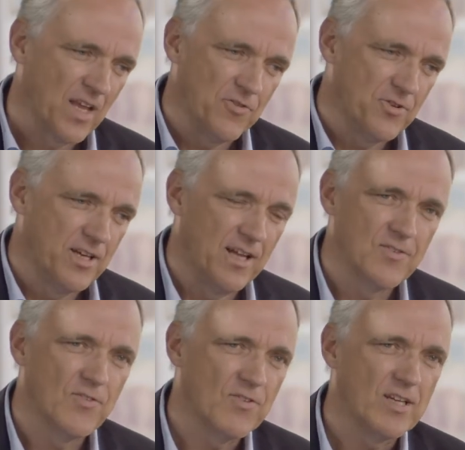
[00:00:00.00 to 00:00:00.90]
Also die
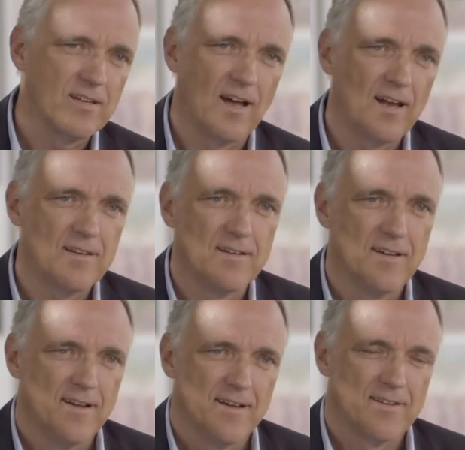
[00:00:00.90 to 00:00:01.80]
ganzen Signale
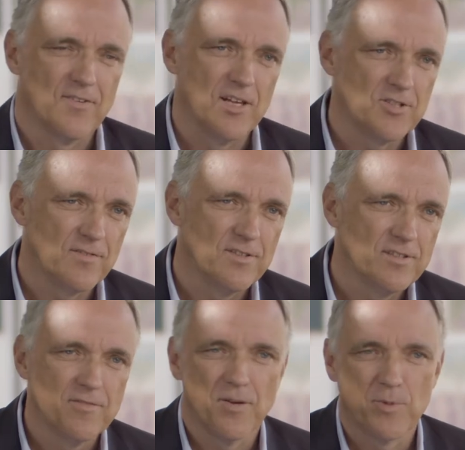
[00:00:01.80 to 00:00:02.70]
gesellschaftlich,
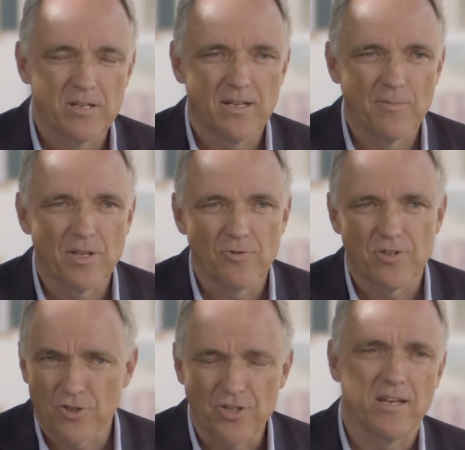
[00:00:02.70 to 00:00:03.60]
die vermitteln einem
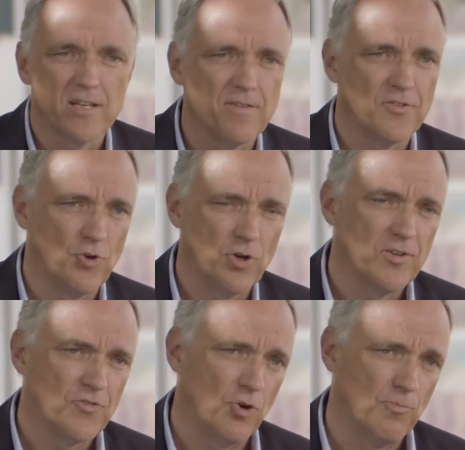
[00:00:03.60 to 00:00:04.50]
natürlich, dass ständig was
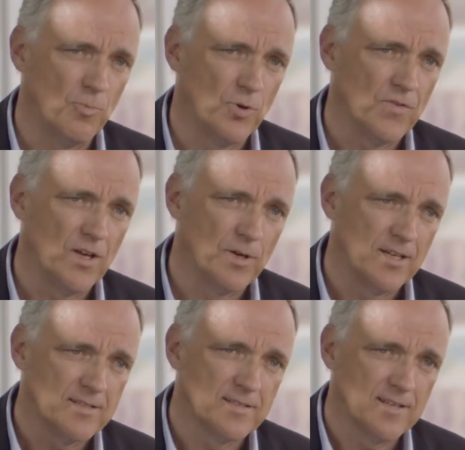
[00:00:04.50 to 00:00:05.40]
Neues kommen muss. Aber
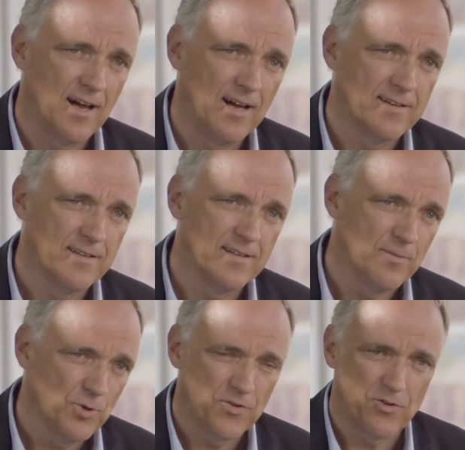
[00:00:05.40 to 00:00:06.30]
das ist gerade in
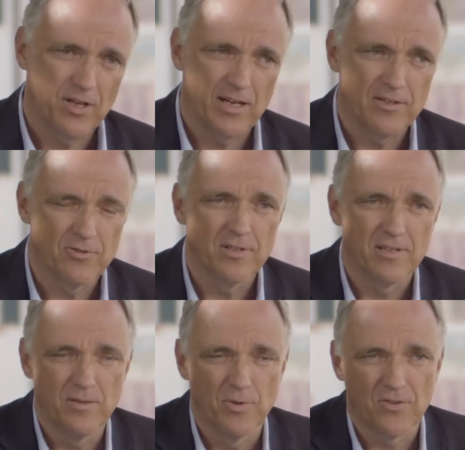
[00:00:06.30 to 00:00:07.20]
emotionalen und
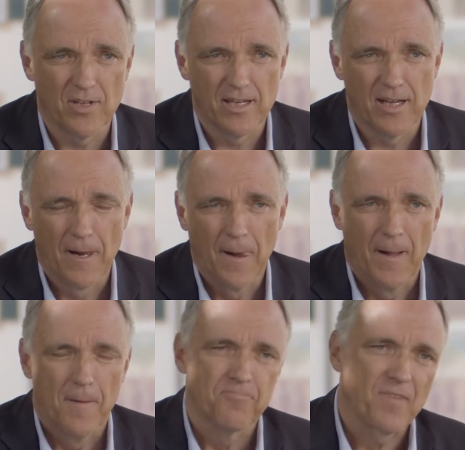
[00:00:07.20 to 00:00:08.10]
in Liebesdingen
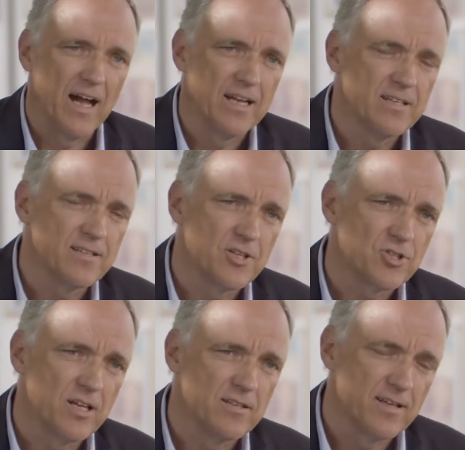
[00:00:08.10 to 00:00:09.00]
eigentlich der,
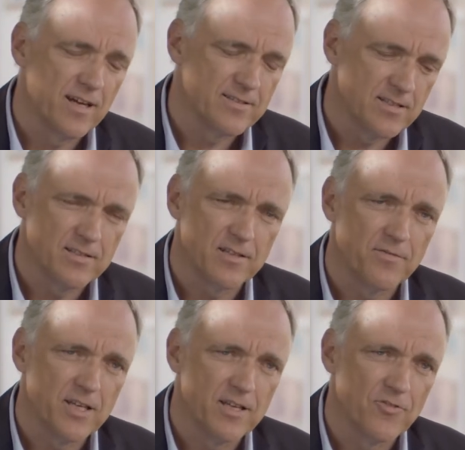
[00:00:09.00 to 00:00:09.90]
der
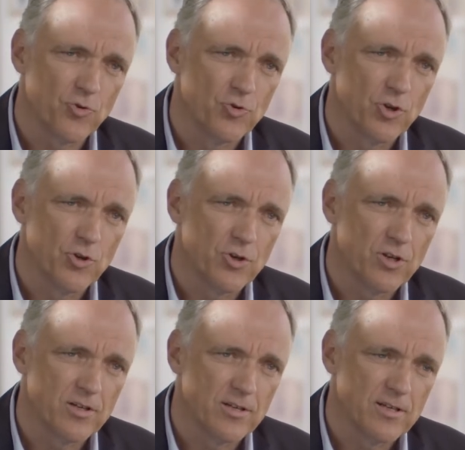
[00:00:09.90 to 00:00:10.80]
sichere Weg ins
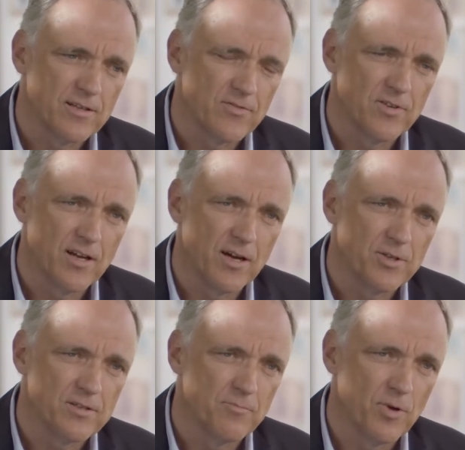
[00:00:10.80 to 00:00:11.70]
Unglück. Äh, deswegen
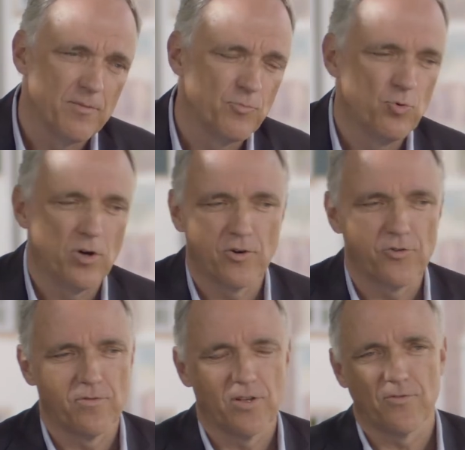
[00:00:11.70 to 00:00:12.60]
habe ich in meinem Buch auch
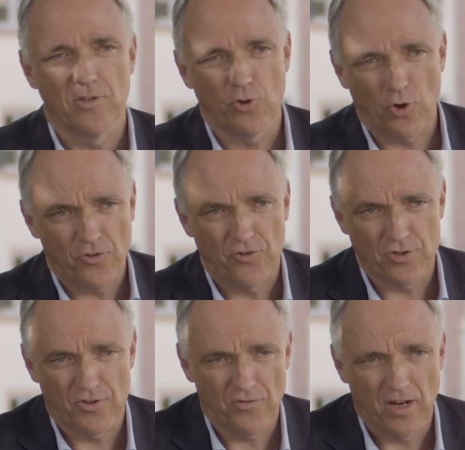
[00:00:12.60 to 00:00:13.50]
sowas wie
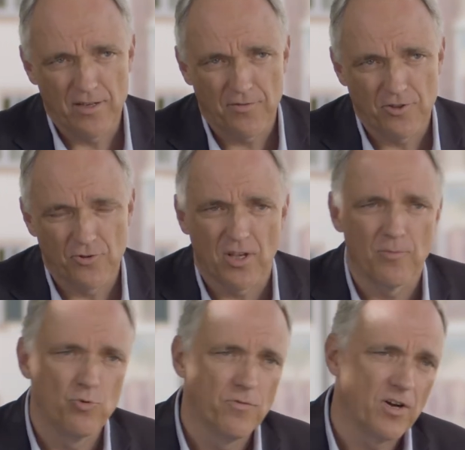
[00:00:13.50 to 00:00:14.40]
toxische Zweifel und
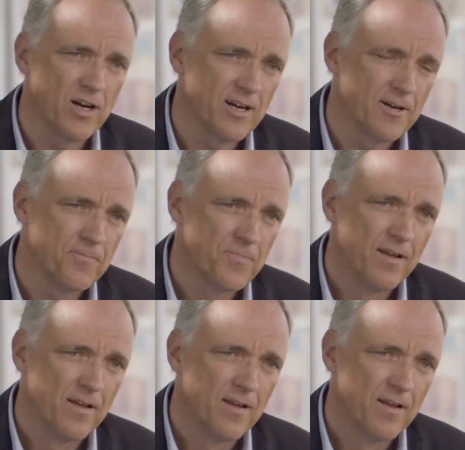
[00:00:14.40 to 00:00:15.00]
Tabufragen